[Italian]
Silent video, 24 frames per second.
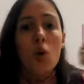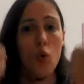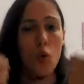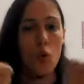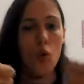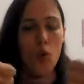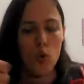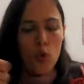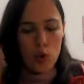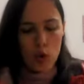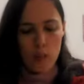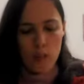
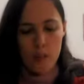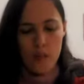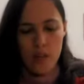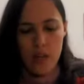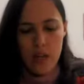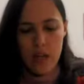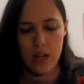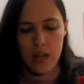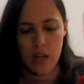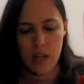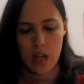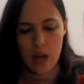1
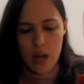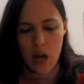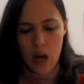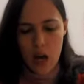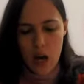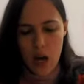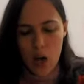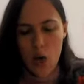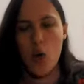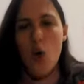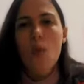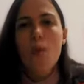
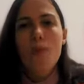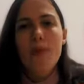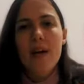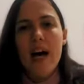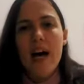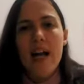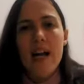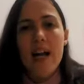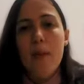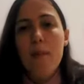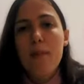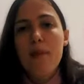
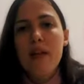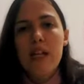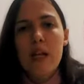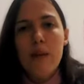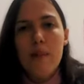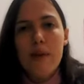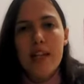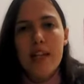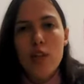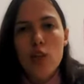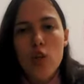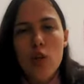comprare
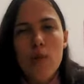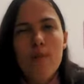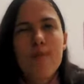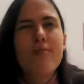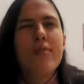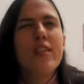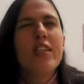abbigliamento